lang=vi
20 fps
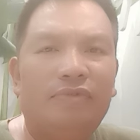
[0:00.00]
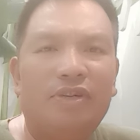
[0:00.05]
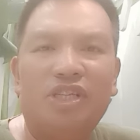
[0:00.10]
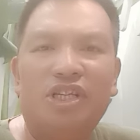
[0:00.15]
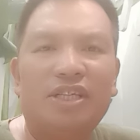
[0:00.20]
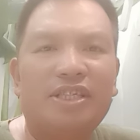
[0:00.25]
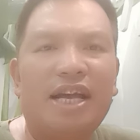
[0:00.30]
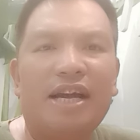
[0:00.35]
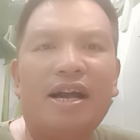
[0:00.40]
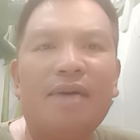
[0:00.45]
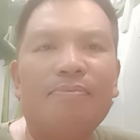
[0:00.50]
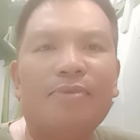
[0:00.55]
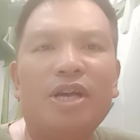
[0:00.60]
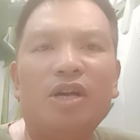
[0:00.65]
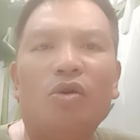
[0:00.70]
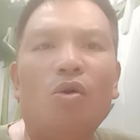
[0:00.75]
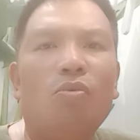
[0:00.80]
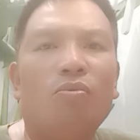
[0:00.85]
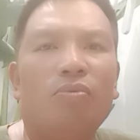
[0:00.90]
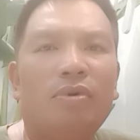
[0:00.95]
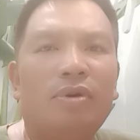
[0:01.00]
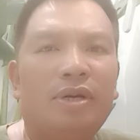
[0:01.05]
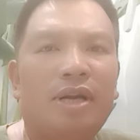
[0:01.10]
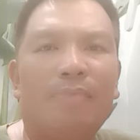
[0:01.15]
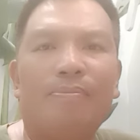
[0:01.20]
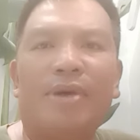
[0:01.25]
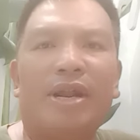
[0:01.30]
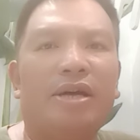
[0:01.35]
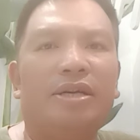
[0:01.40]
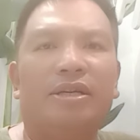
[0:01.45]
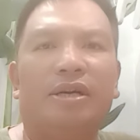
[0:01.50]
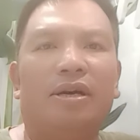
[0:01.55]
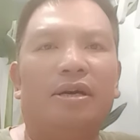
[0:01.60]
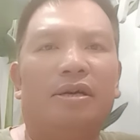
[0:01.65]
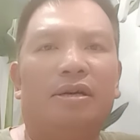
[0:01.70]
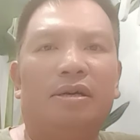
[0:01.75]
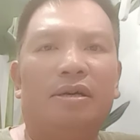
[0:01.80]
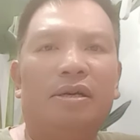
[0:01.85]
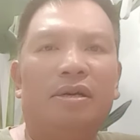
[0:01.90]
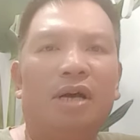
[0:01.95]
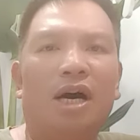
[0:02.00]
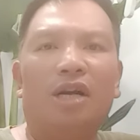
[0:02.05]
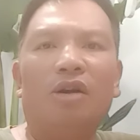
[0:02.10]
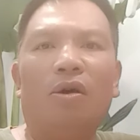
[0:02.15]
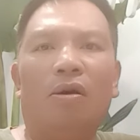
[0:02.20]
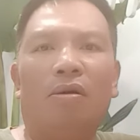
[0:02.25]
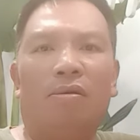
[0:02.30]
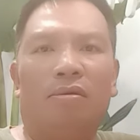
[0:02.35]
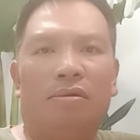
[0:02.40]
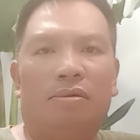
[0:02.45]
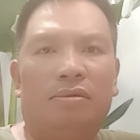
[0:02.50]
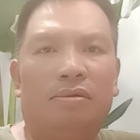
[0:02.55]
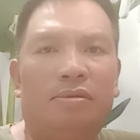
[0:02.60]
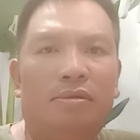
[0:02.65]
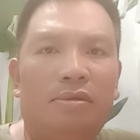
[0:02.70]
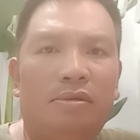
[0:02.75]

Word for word: phân chia giai cấp kinh khủng đặc biệt là ở ấn độ